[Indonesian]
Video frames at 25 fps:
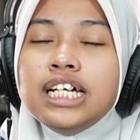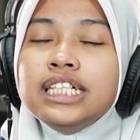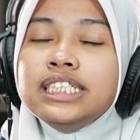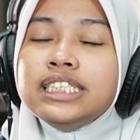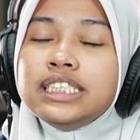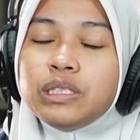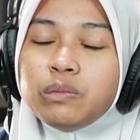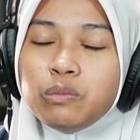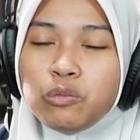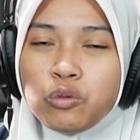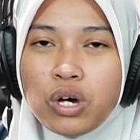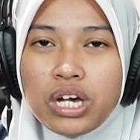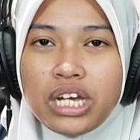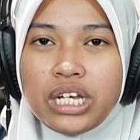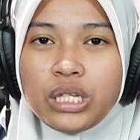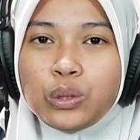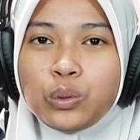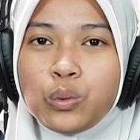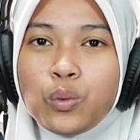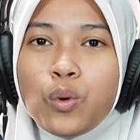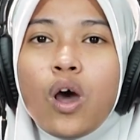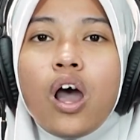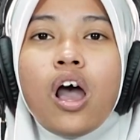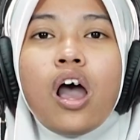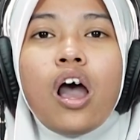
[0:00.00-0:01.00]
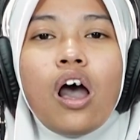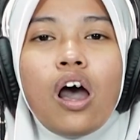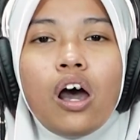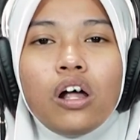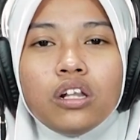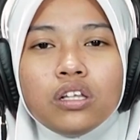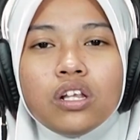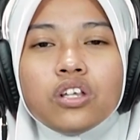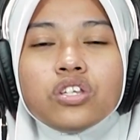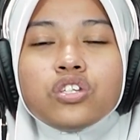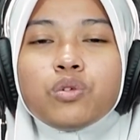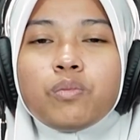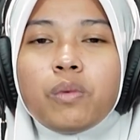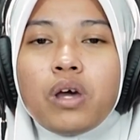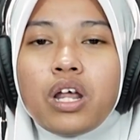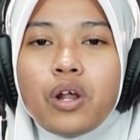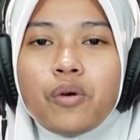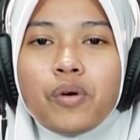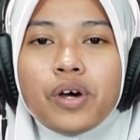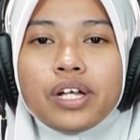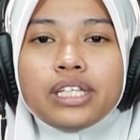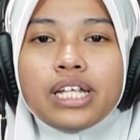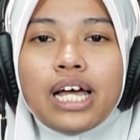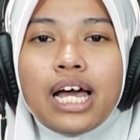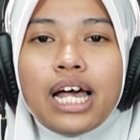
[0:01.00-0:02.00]
Semua itu Allah
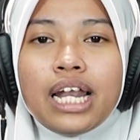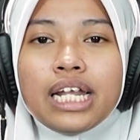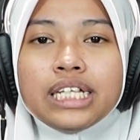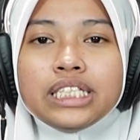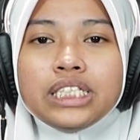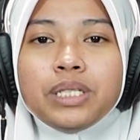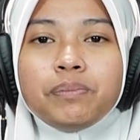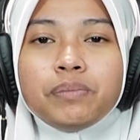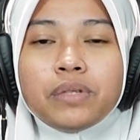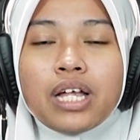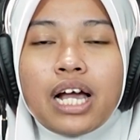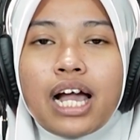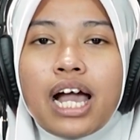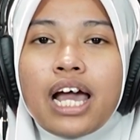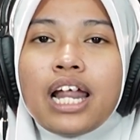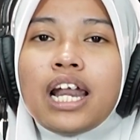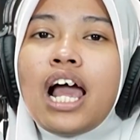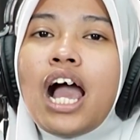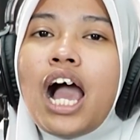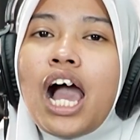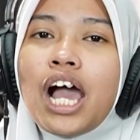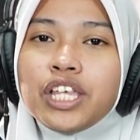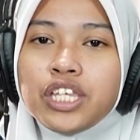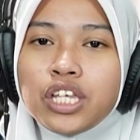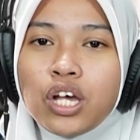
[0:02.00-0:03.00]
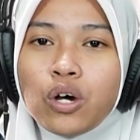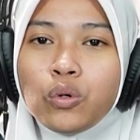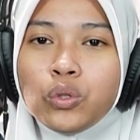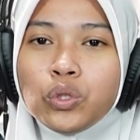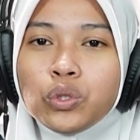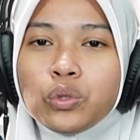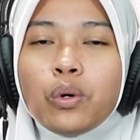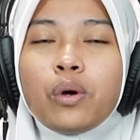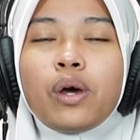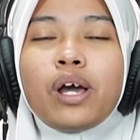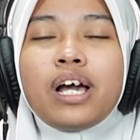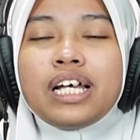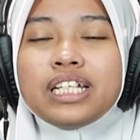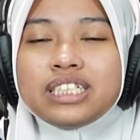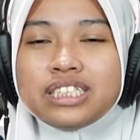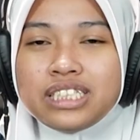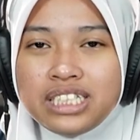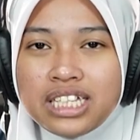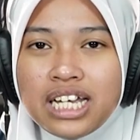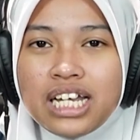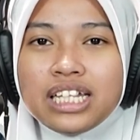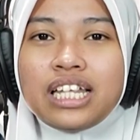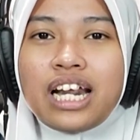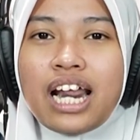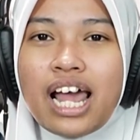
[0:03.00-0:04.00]
Subhanahu wa taala ciptakan hanya untuk
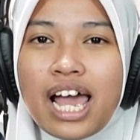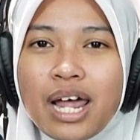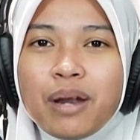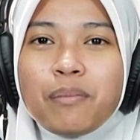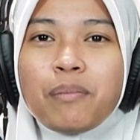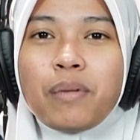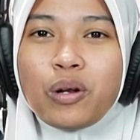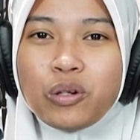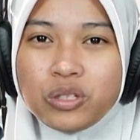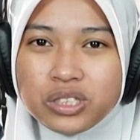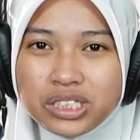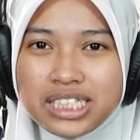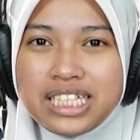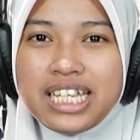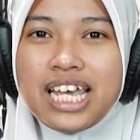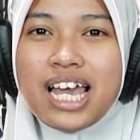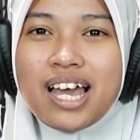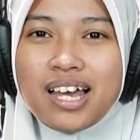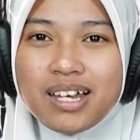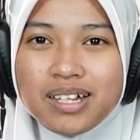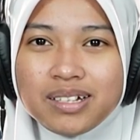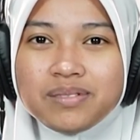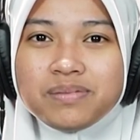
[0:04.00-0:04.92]
kesejahteraan manusia.